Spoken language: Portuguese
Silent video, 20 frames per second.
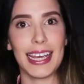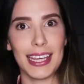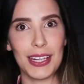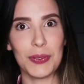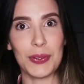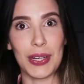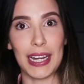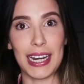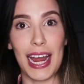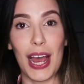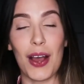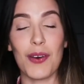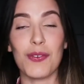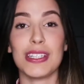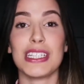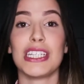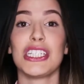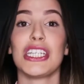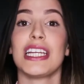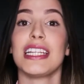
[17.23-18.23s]
Aqui no
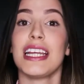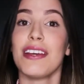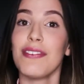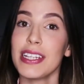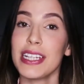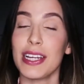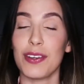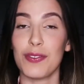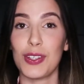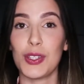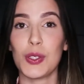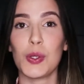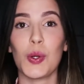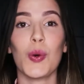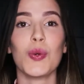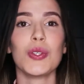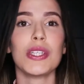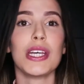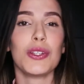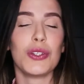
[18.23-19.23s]
canal você já deve ter
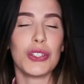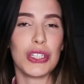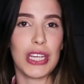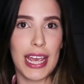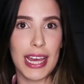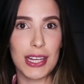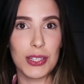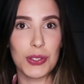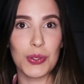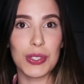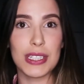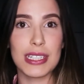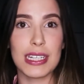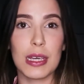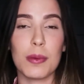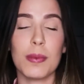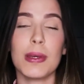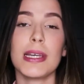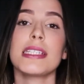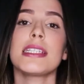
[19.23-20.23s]
visto o conceito de reações
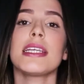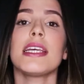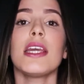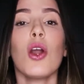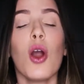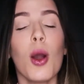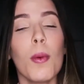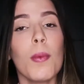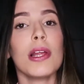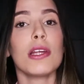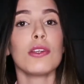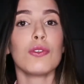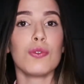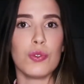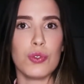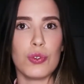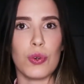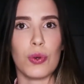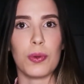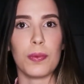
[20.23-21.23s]
químicas e como
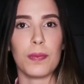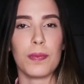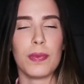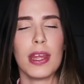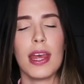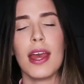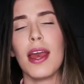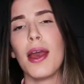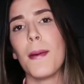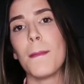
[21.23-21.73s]
elas funcionam.